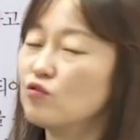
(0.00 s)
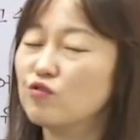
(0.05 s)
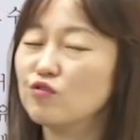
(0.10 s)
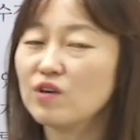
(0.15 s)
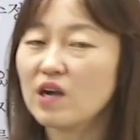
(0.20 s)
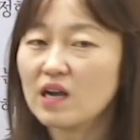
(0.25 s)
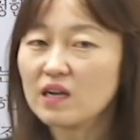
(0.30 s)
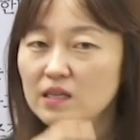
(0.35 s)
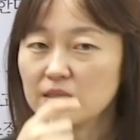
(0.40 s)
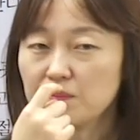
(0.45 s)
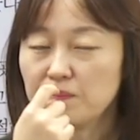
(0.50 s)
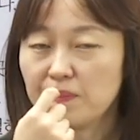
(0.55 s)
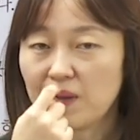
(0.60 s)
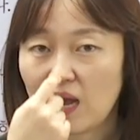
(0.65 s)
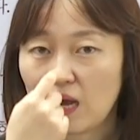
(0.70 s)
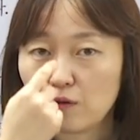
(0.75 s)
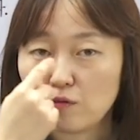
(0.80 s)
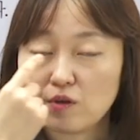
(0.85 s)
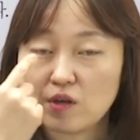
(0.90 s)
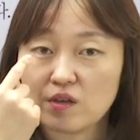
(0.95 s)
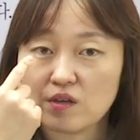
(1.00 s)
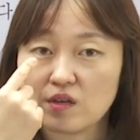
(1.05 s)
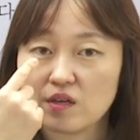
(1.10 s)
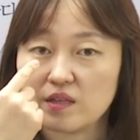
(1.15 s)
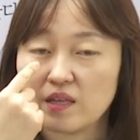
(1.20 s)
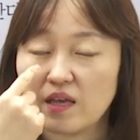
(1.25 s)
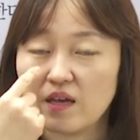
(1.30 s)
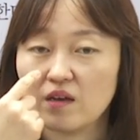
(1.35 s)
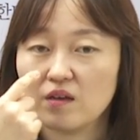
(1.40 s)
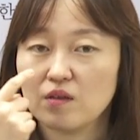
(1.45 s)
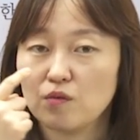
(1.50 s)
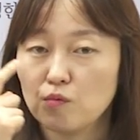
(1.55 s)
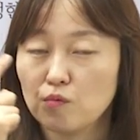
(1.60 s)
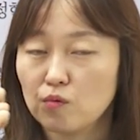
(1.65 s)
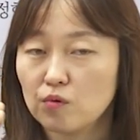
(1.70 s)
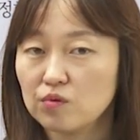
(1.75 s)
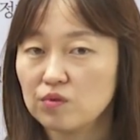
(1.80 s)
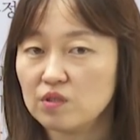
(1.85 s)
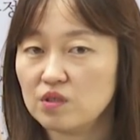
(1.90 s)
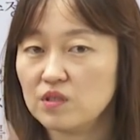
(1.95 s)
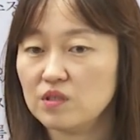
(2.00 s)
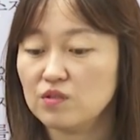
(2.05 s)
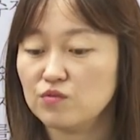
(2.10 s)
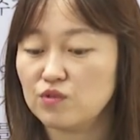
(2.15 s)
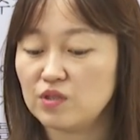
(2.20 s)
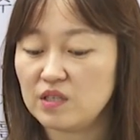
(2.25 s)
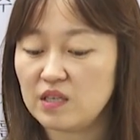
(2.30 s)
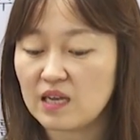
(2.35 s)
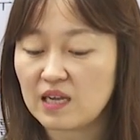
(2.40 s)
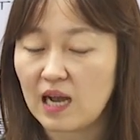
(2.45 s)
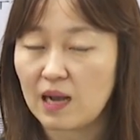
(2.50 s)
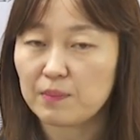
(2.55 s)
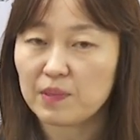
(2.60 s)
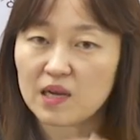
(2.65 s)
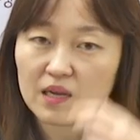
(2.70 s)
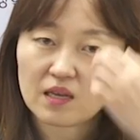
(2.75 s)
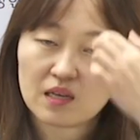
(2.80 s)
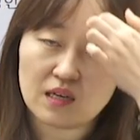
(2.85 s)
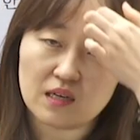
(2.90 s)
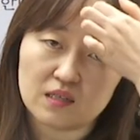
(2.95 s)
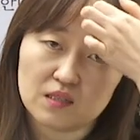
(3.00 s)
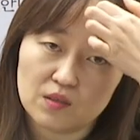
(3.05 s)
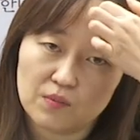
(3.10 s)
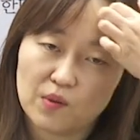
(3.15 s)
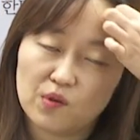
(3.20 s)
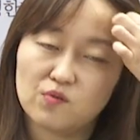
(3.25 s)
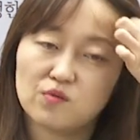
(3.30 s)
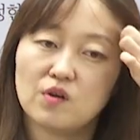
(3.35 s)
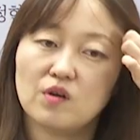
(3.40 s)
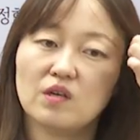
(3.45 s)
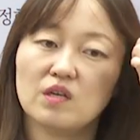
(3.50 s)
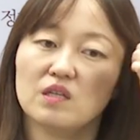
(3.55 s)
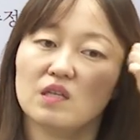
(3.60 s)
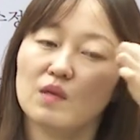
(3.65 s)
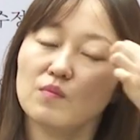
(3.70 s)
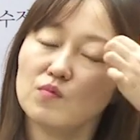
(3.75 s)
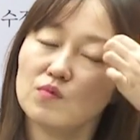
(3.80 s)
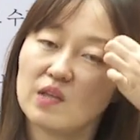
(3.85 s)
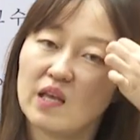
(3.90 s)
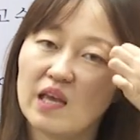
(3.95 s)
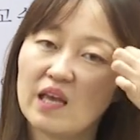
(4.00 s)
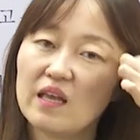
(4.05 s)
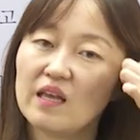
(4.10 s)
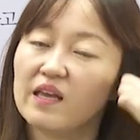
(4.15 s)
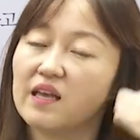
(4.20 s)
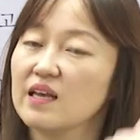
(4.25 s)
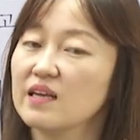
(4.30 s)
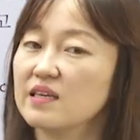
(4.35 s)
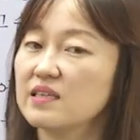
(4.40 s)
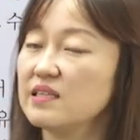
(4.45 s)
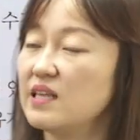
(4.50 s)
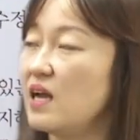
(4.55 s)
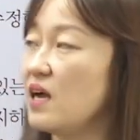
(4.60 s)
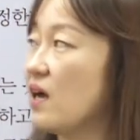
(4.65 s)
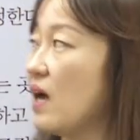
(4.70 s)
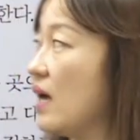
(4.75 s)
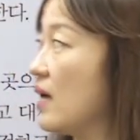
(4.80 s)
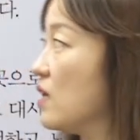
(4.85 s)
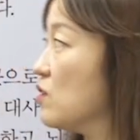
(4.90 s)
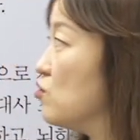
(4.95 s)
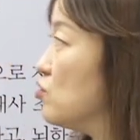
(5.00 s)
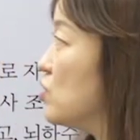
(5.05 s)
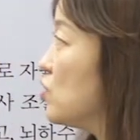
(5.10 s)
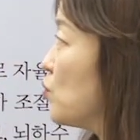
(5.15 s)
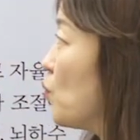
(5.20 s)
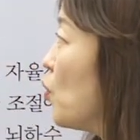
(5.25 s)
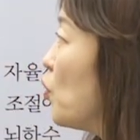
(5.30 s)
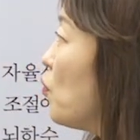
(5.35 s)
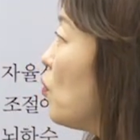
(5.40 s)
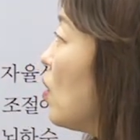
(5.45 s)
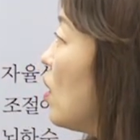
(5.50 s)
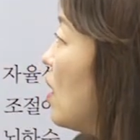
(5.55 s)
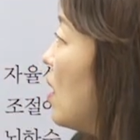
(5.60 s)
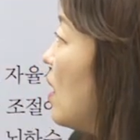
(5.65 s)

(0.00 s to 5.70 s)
호각은 바로 연결돼요. 요거는 뒤에 감각기관에서 배울 거기 때문에 그냥 알아두시고